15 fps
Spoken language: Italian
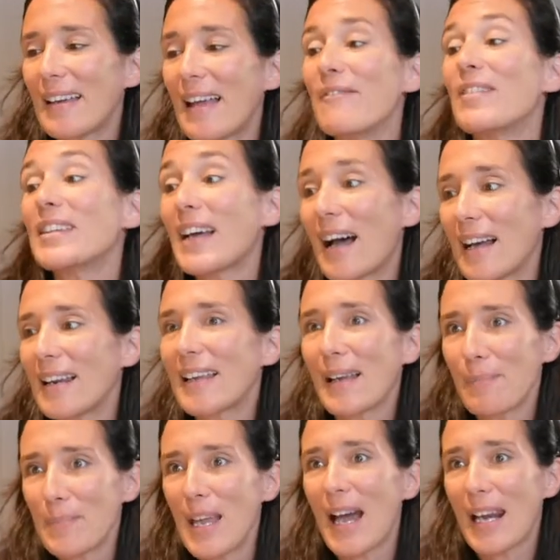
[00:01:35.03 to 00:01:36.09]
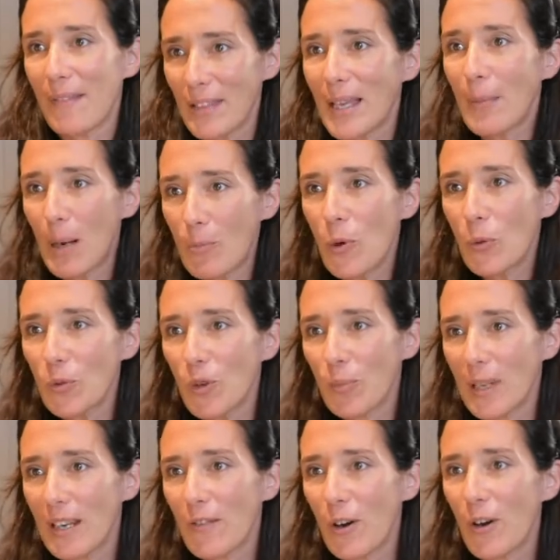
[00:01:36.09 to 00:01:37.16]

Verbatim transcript: È vitale cambiare, veniamo al mondo per